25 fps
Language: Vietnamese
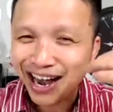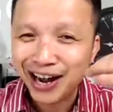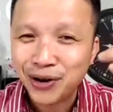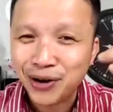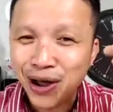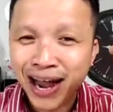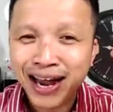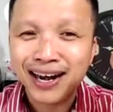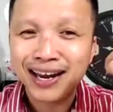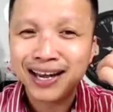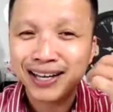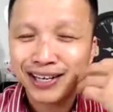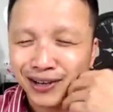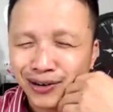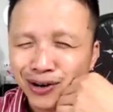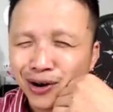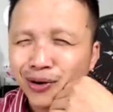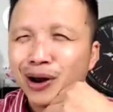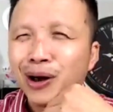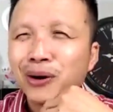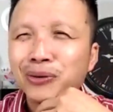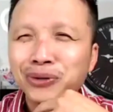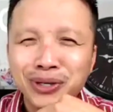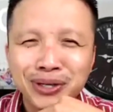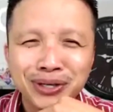nhớ anh đoán
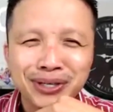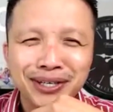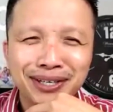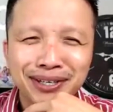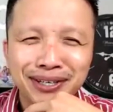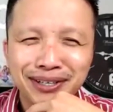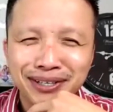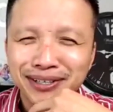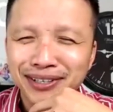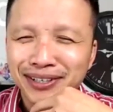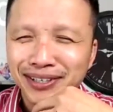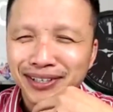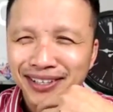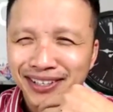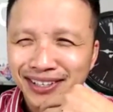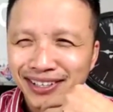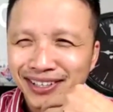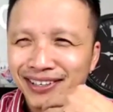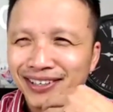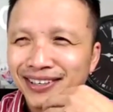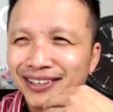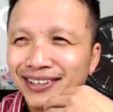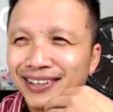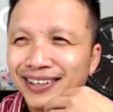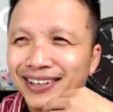là lâu lâu thôi ờ,
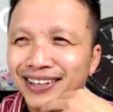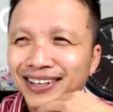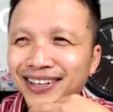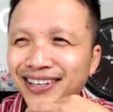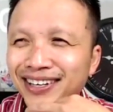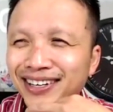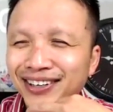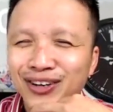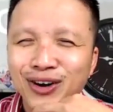ờ,